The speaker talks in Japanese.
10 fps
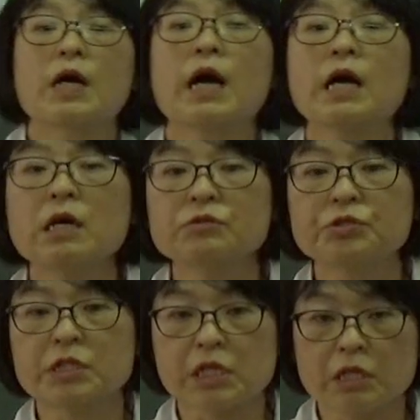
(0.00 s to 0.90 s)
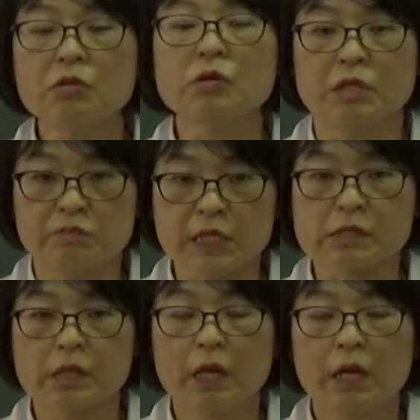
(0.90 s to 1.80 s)
化学式と言いま
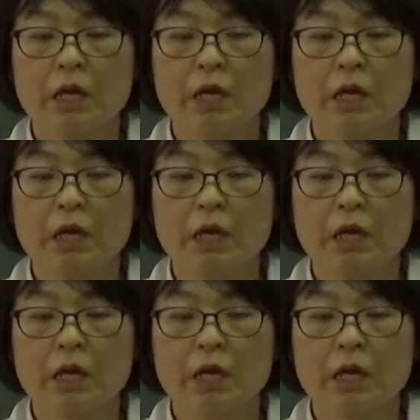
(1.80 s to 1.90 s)
す